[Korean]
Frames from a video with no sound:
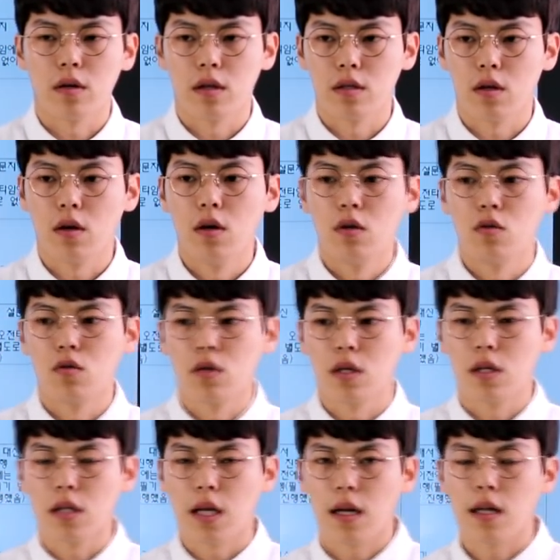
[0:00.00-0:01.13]
그래서
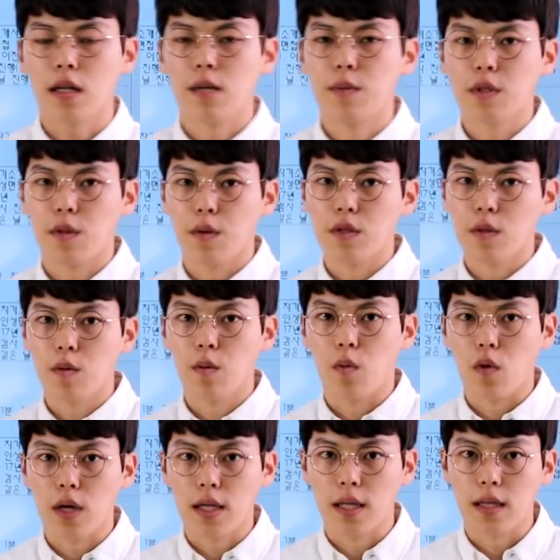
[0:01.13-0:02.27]
루키를 따라다니면서 면접을
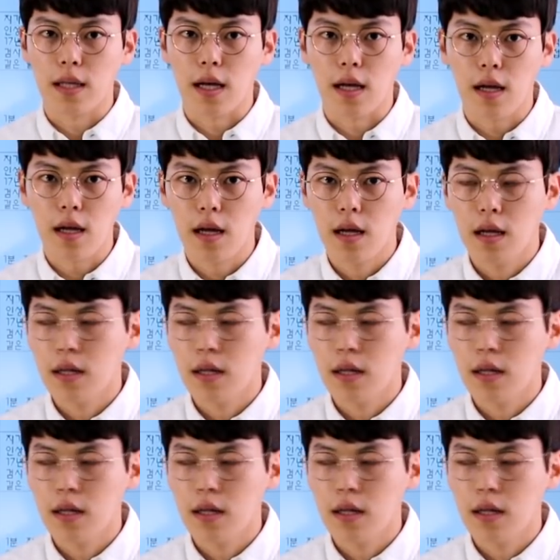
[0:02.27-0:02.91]
보게 된다.